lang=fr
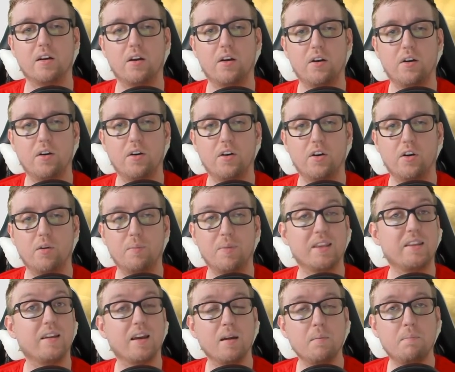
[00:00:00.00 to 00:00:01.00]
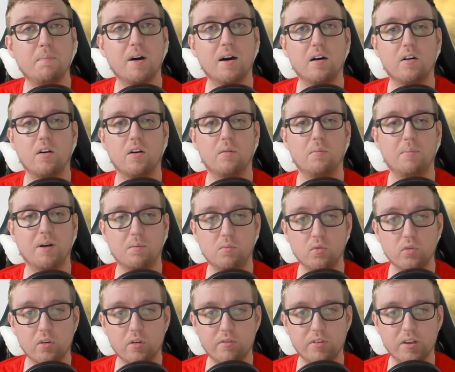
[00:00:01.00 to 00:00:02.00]
euh, bah, terrain euh, par,
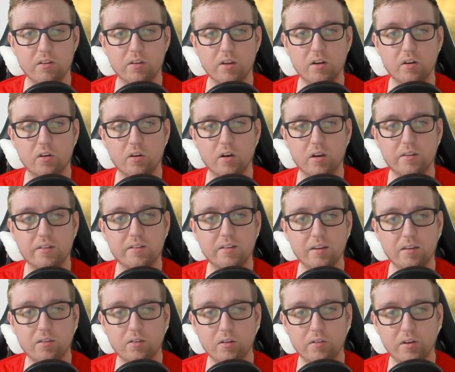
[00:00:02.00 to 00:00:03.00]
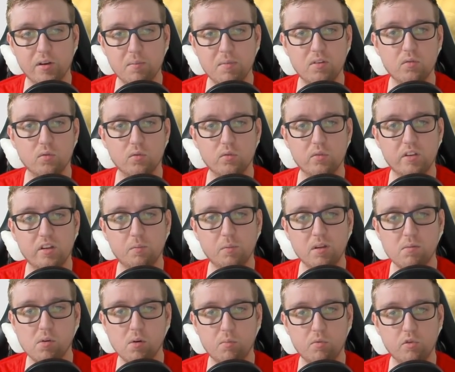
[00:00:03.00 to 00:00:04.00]
monde en fait, c'est-à-dire qu'il y aura 720 maisons de
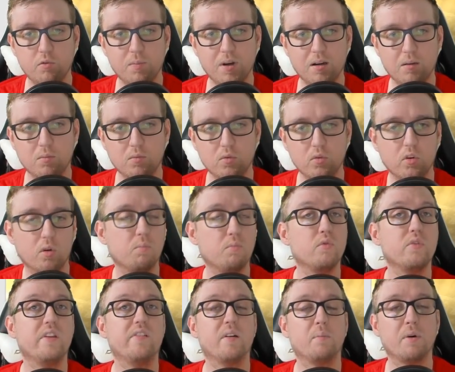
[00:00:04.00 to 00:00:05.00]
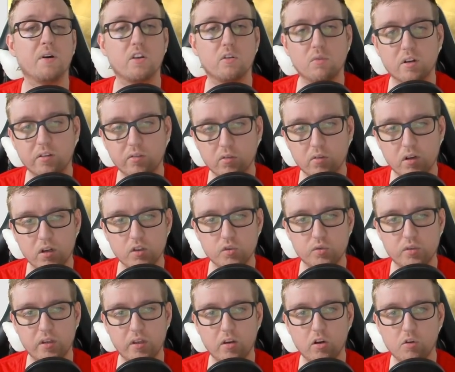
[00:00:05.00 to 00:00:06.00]
disponibles en plus par monde, en plus des appartements qui seront
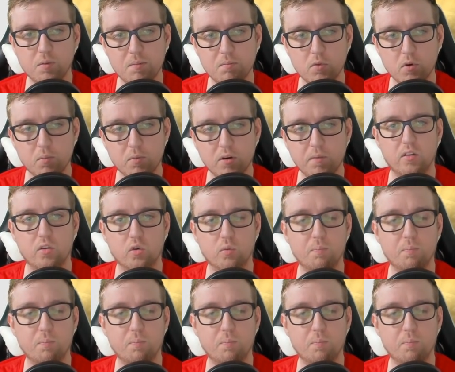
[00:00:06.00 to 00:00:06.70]
rajoutés au même moment.